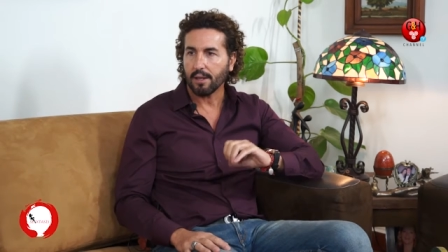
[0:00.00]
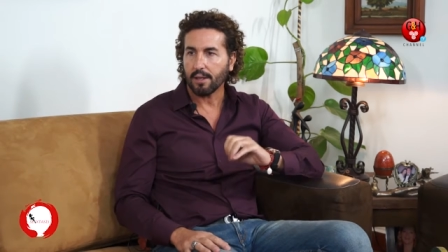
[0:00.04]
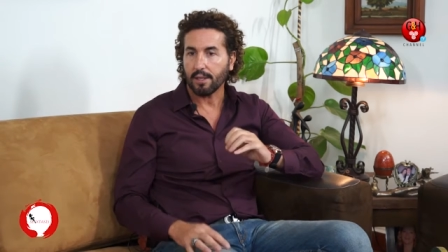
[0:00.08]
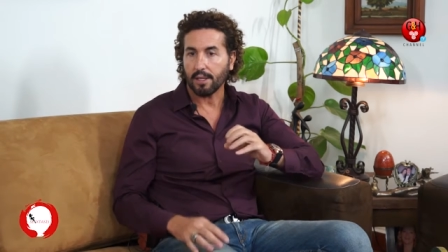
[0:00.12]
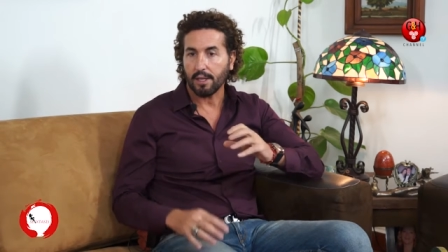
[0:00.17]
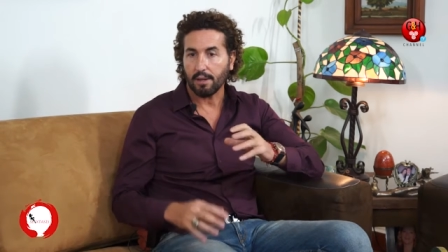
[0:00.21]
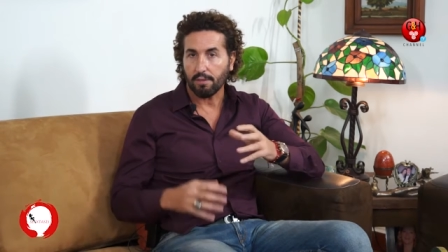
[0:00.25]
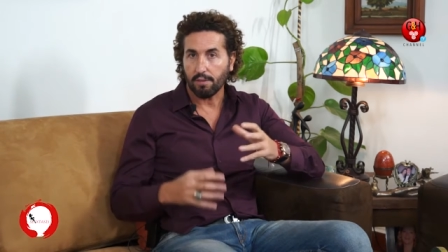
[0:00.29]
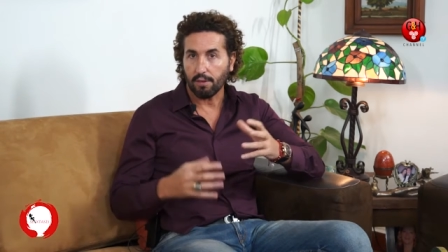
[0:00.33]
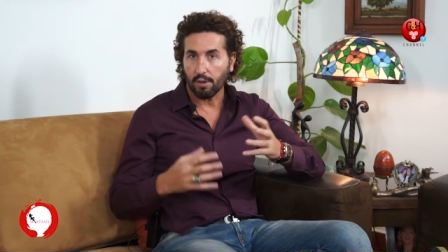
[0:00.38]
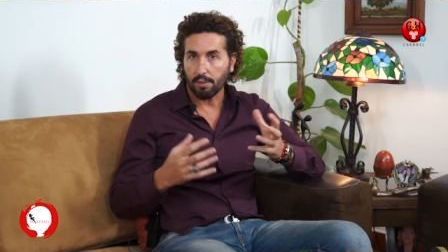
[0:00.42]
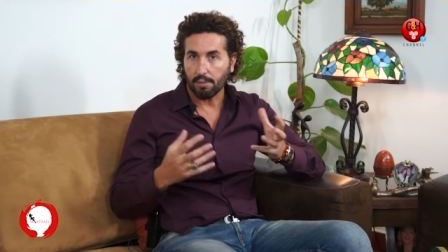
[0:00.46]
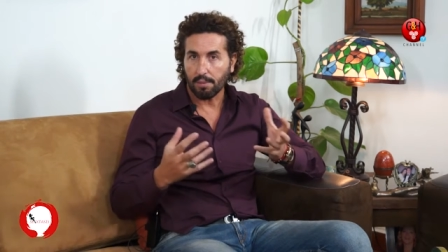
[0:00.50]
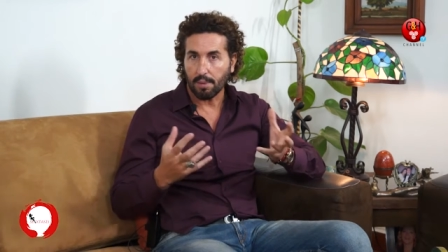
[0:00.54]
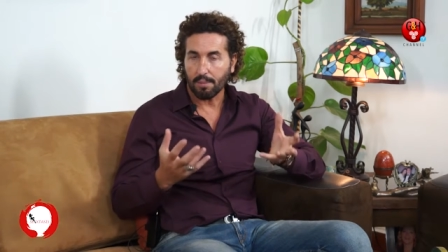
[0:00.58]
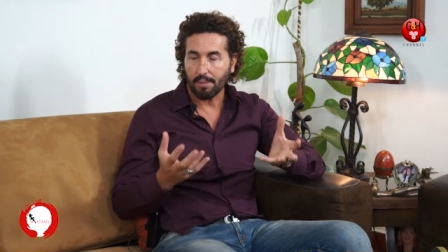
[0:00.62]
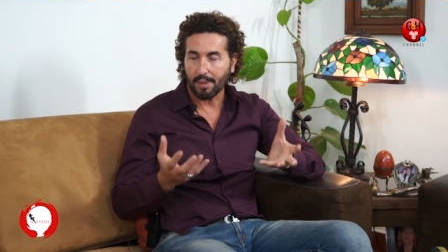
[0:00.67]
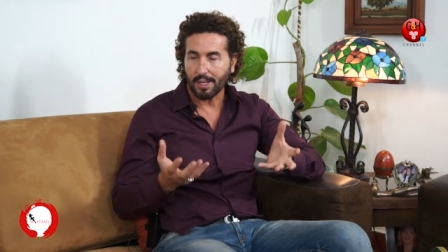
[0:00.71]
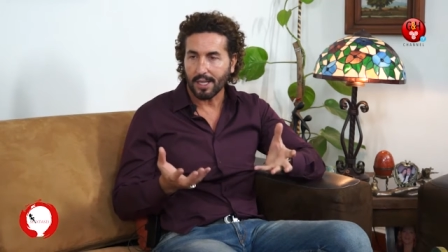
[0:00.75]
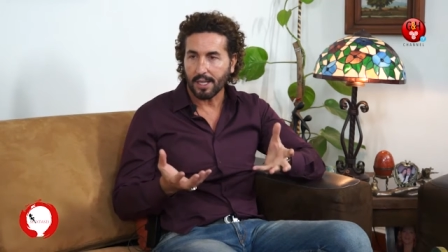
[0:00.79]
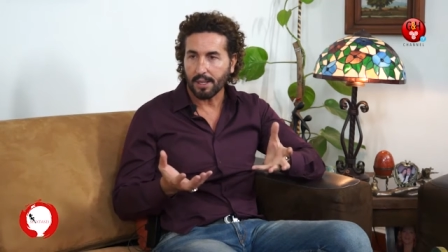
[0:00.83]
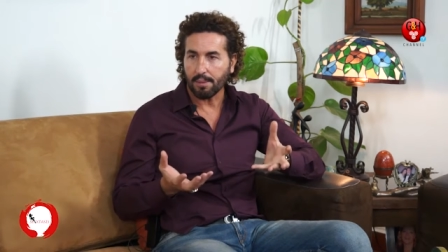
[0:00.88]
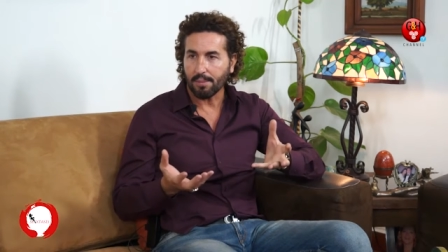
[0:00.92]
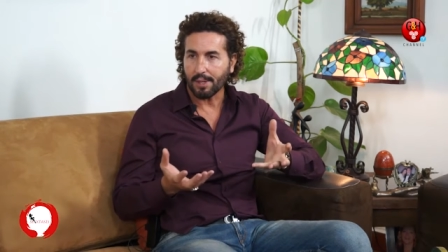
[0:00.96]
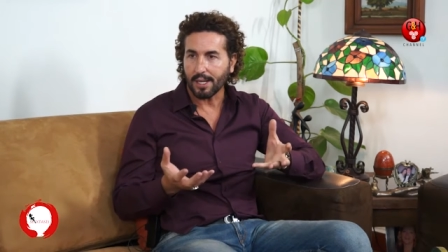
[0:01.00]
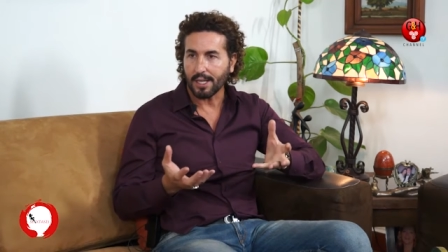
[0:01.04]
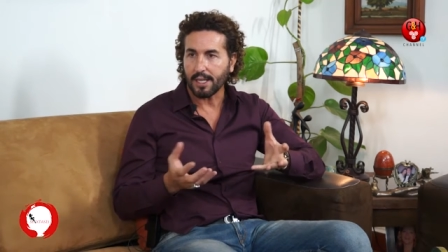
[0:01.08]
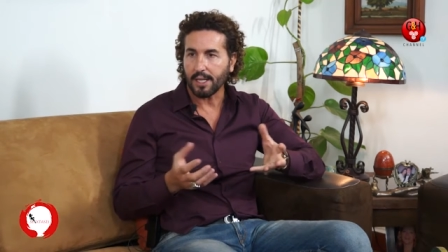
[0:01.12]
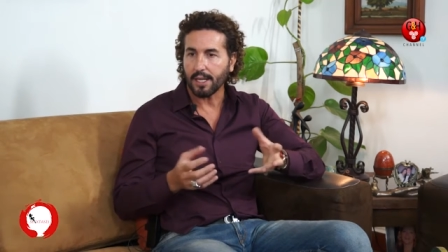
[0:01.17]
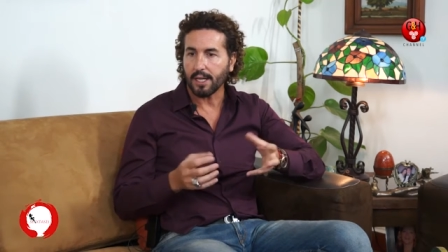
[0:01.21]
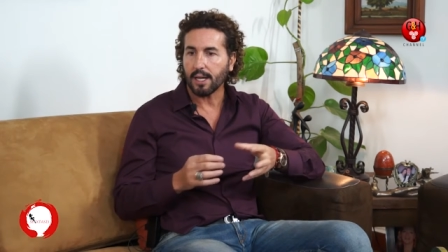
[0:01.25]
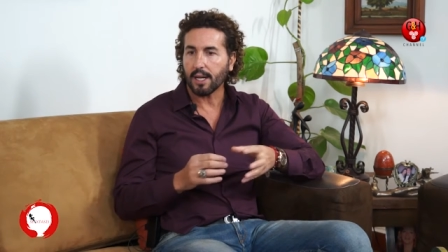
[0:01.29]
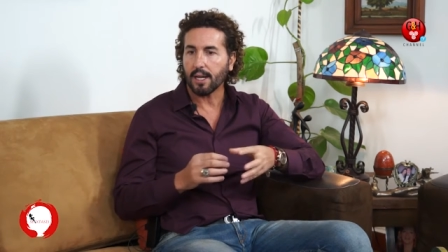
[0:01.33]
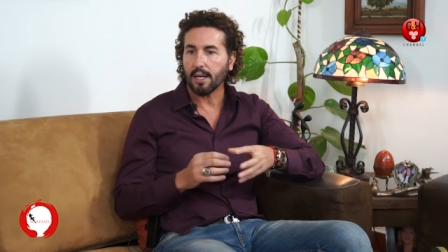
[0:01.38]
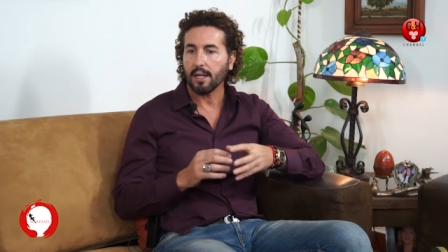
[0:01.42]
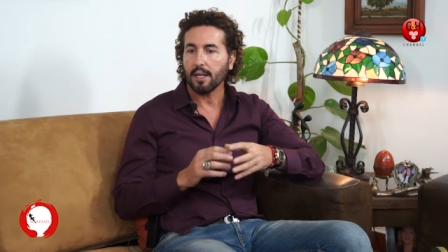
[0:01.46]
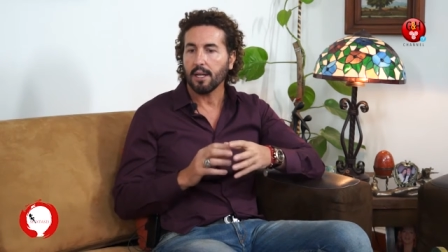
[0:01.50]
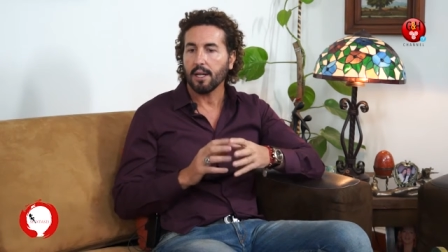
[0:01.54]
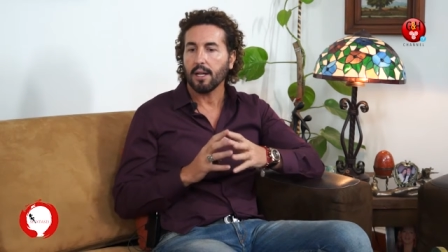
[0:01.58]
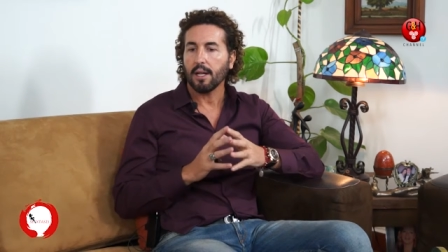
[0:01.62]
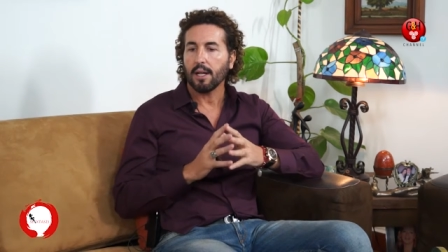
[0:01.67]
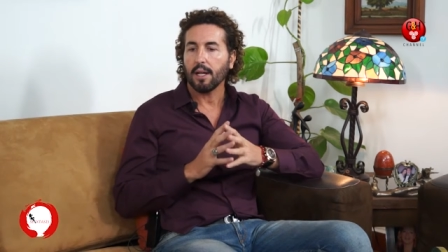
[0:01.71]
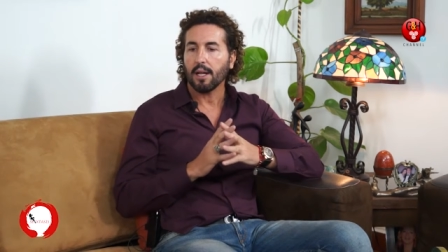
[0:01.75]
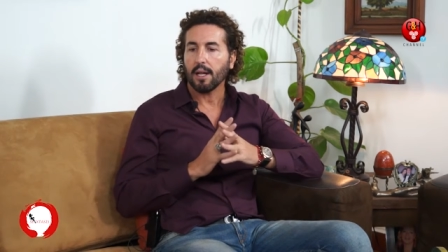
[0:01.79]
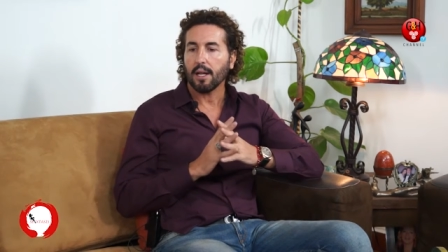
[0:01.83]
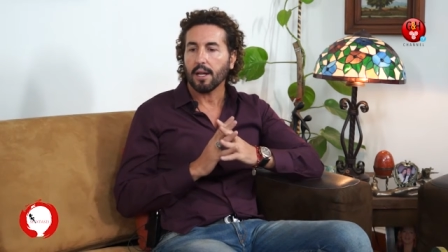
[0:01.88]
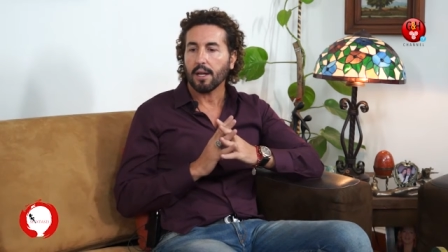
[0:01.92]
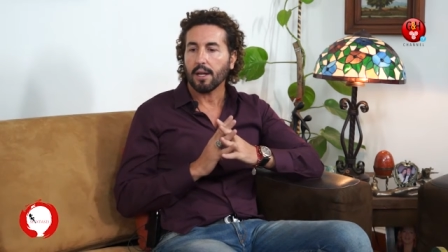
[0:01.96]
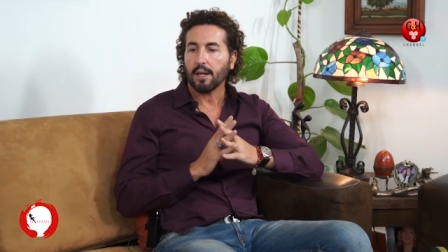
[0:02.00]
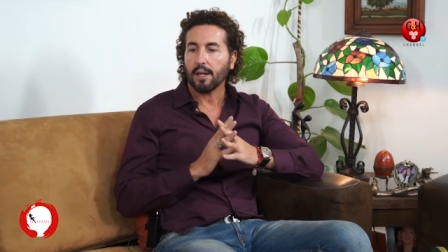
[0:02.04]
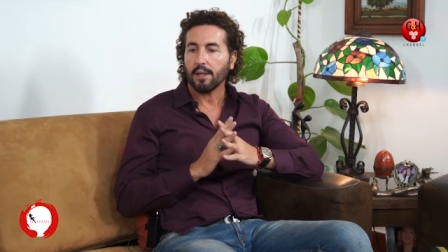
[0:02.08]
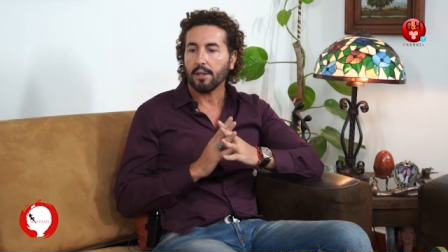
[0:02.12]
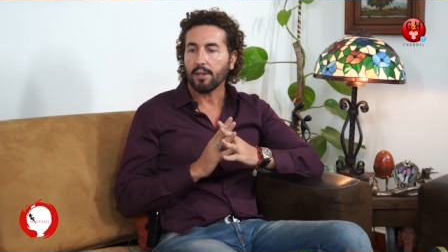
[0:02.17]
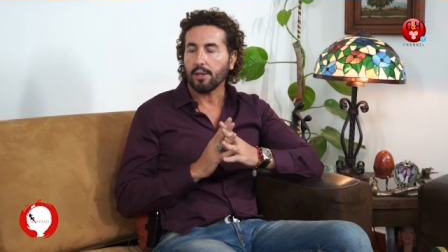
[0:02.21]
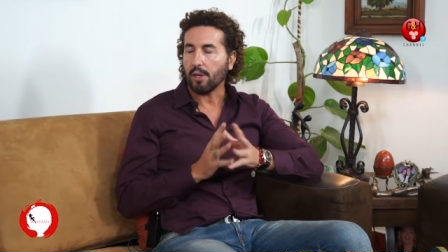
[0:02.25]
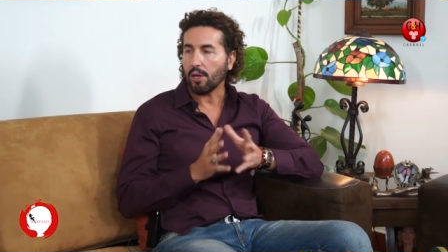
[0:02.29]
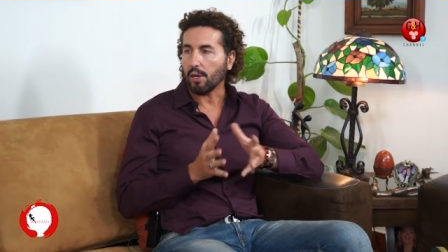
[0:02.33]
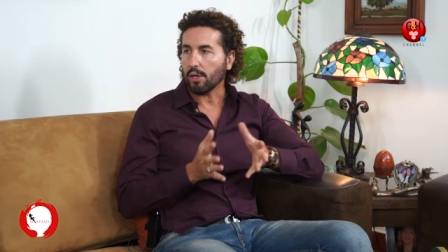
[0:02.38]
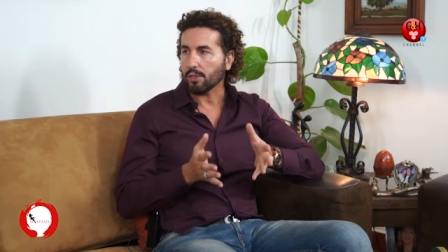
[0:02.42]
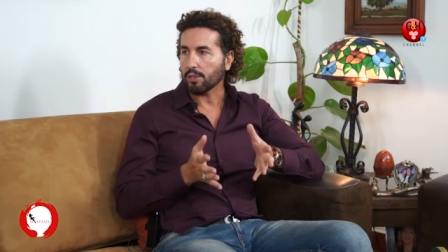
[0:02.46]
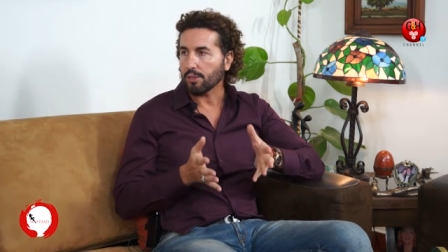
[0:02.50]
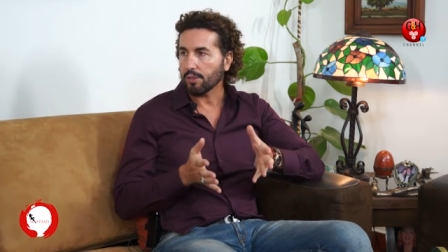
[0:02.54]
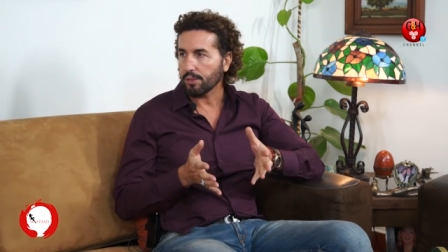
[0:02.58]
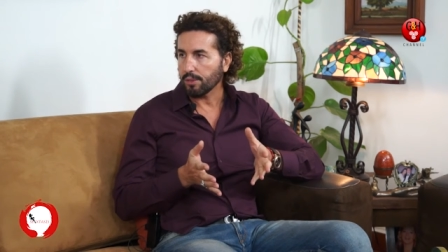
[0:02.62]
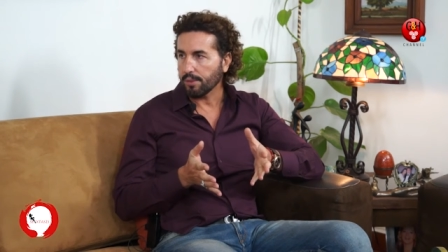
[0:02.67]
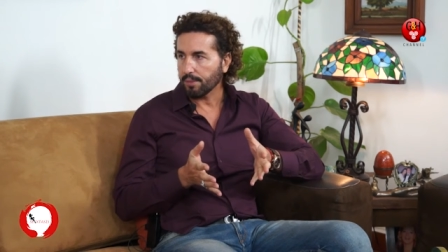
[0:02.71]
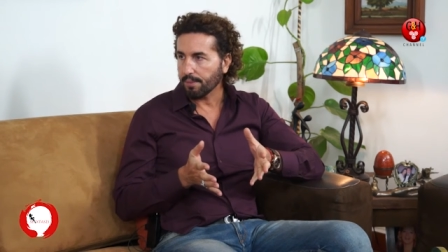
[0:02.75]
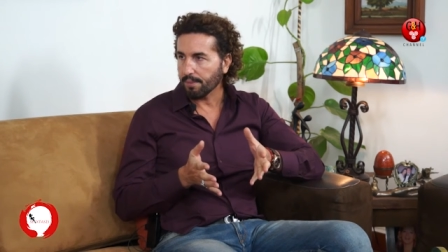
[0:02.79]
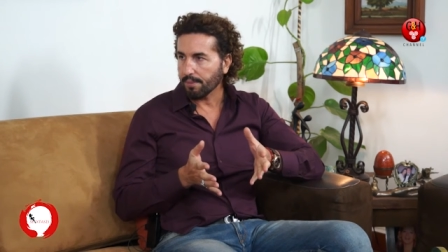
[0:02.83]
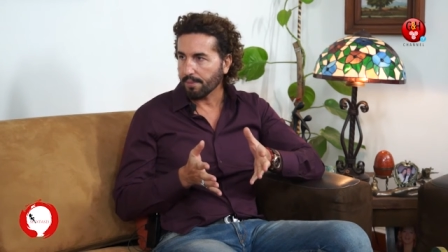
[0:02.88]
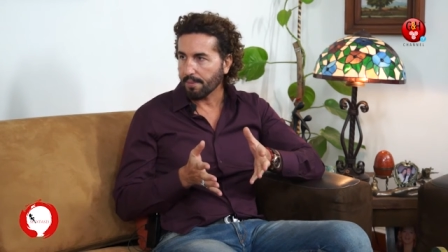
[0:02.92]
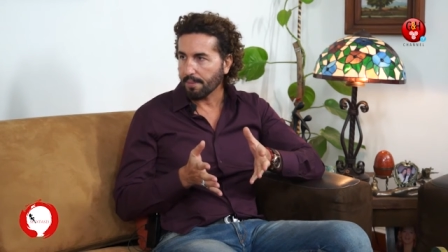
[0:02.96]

de forma matemática, Dios.